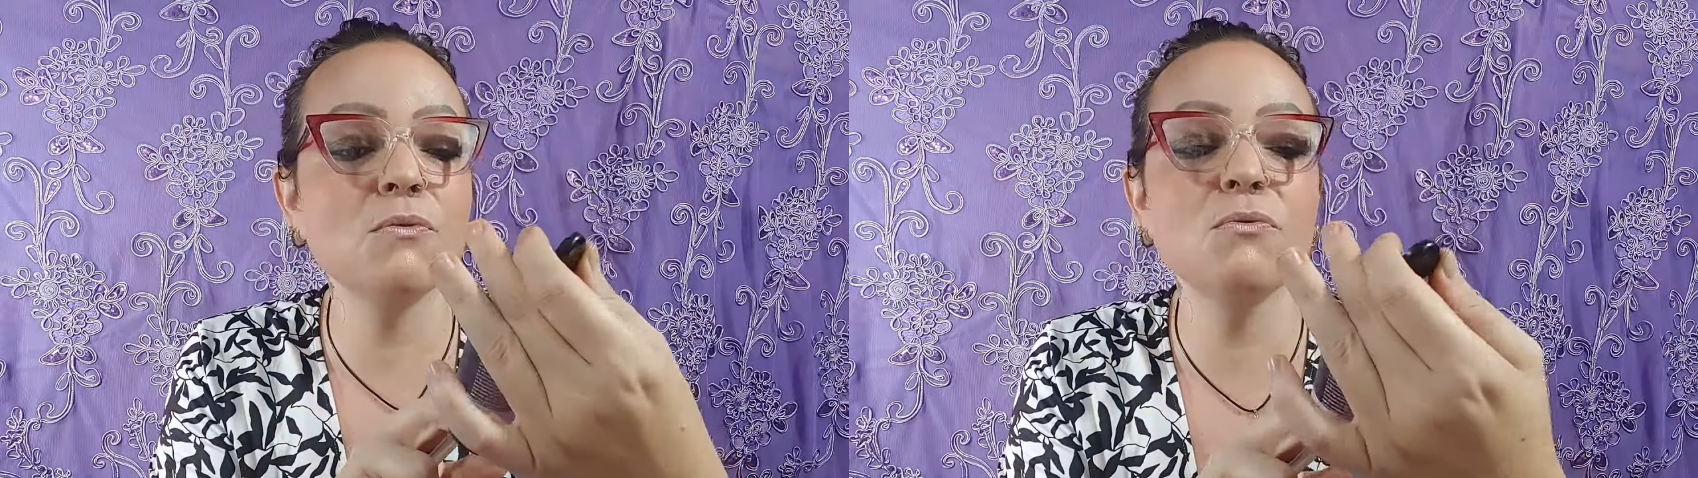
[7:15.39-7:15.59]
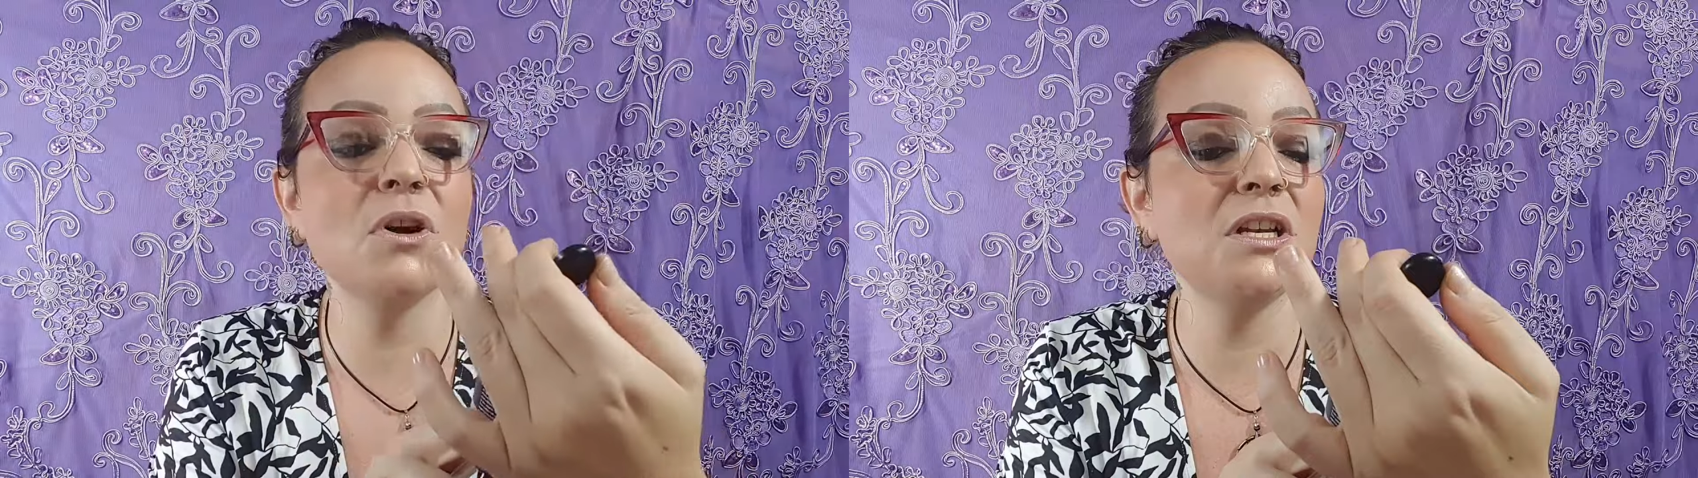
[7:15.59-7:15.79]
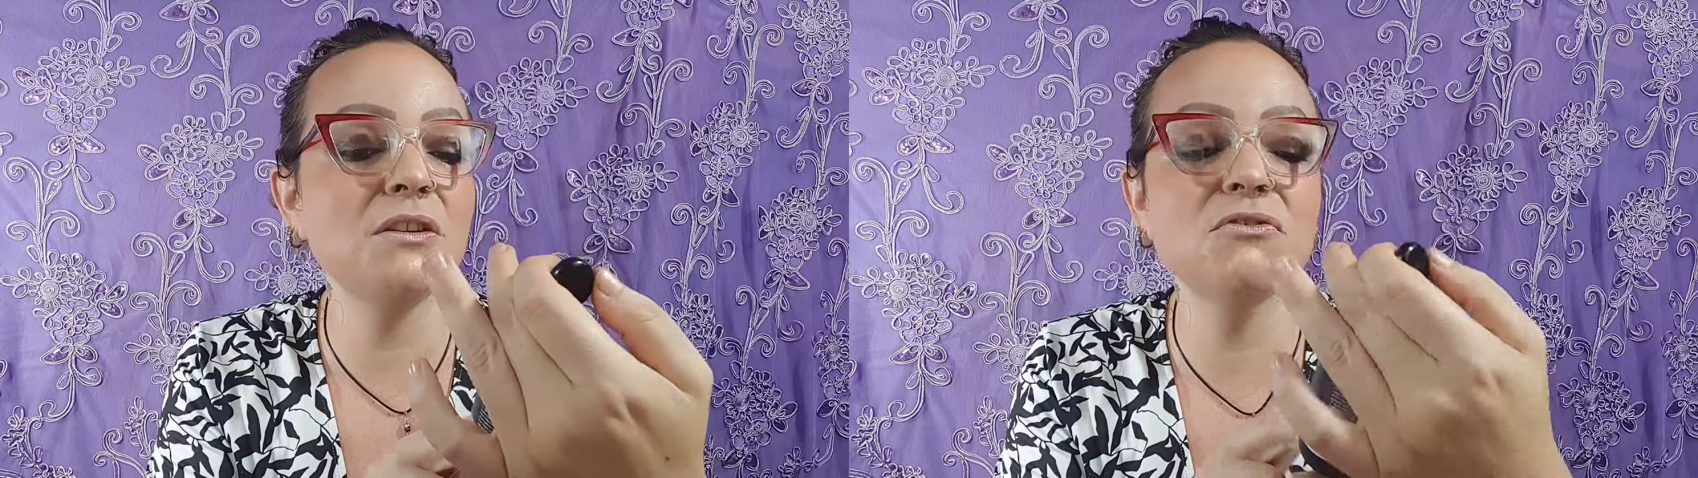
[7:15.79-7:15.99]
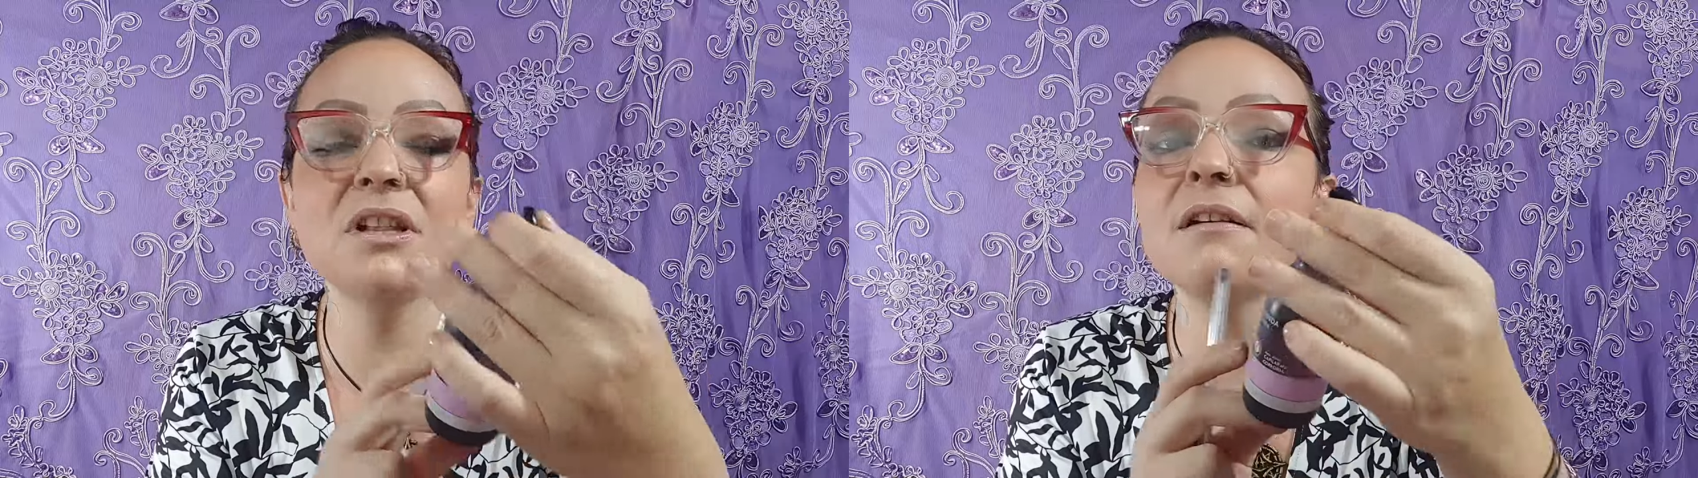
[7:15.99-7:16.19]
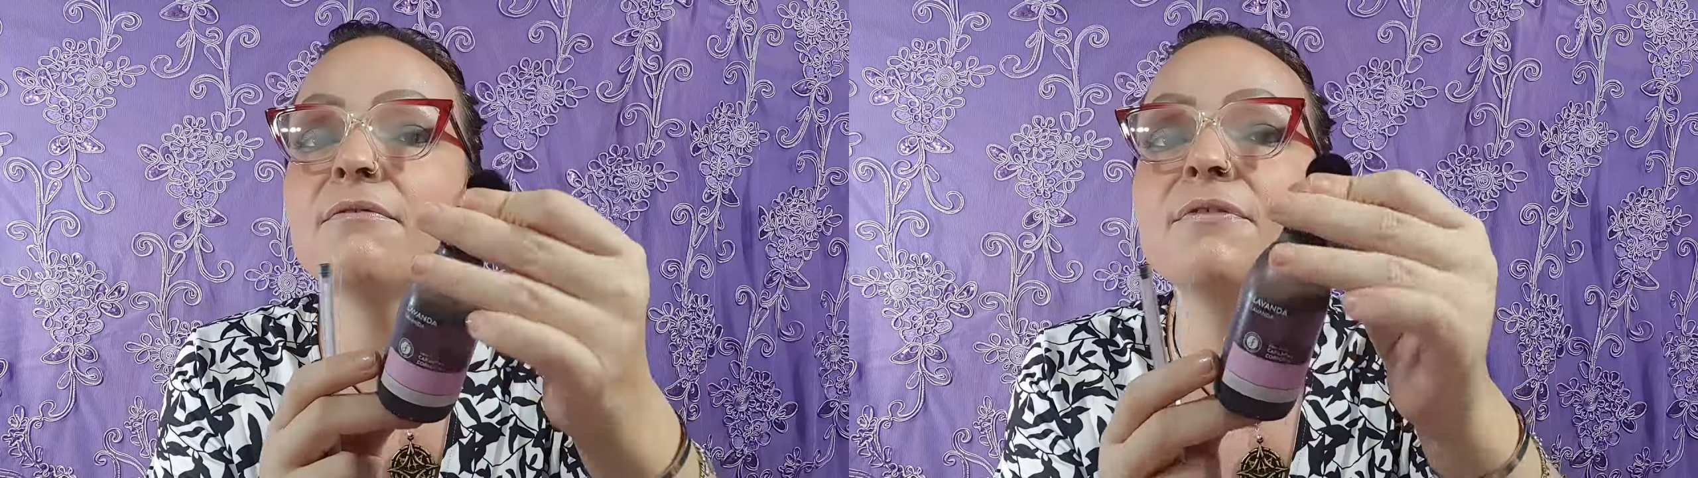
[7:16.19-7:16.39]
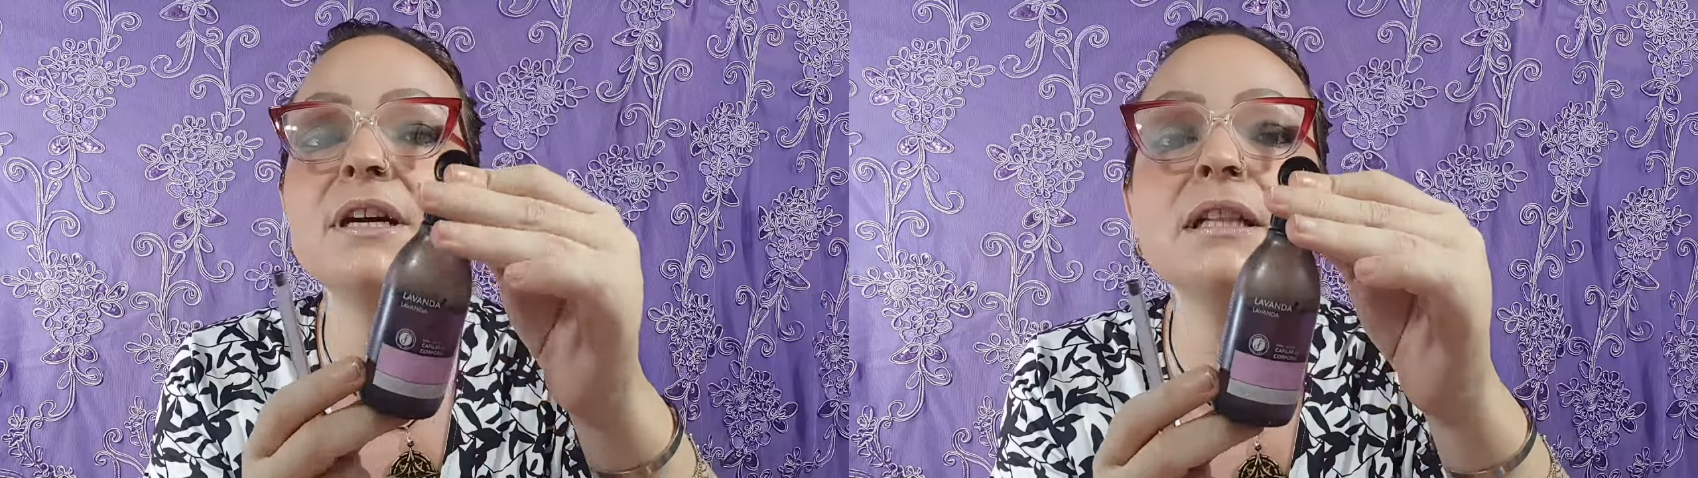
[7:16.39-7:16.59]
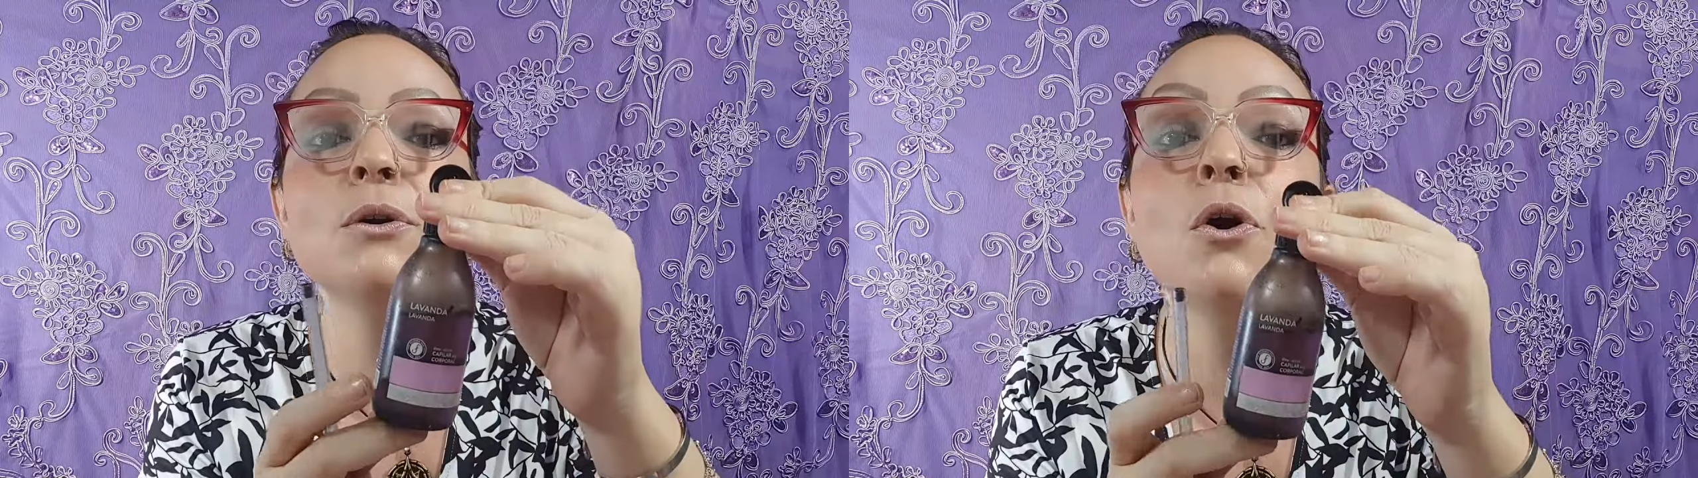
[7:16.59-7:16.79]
um olhinho de lavanda,